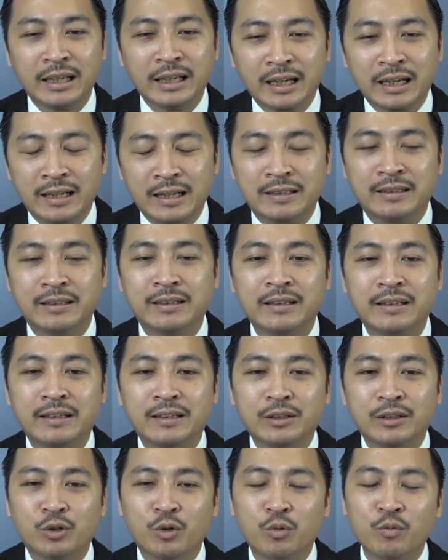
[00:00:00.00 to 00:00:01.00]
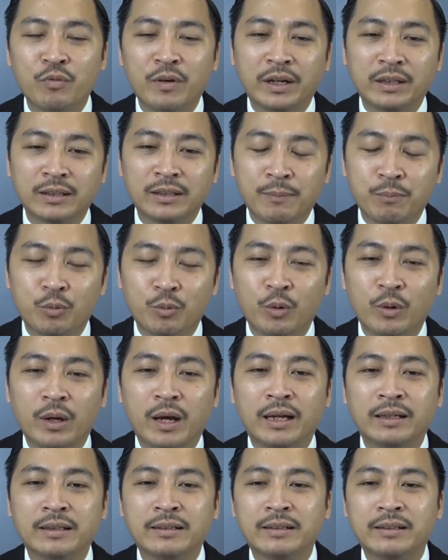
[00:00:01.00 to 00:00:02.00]
tiền Cũng phải tập
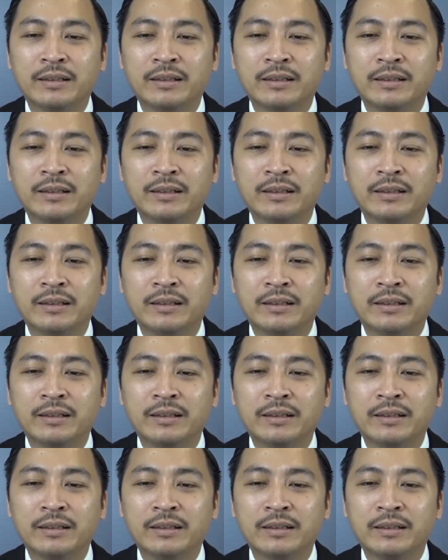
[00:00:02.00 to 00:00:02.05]
luyện